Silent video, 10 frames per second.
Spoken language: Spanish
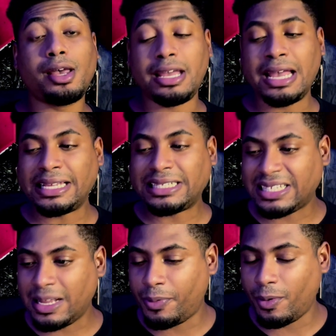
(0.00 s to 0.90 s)
Y ese
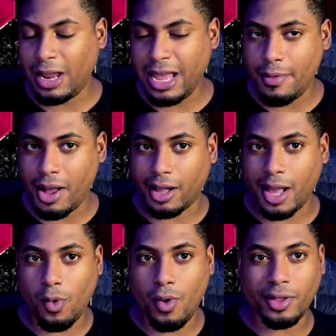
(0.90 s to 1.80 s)
es el problema,
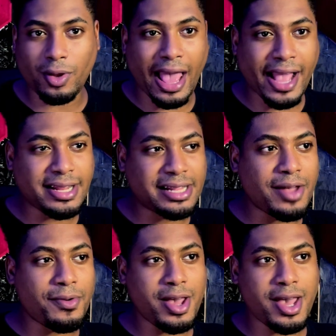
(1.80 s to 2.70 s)
que cuando la gente
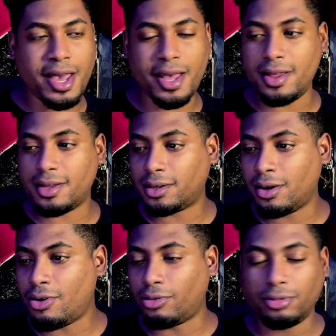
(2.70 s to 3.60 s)
te ve y dice,
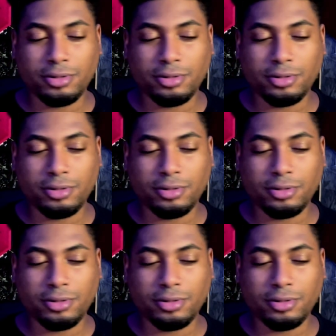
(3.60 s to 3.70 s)
oh,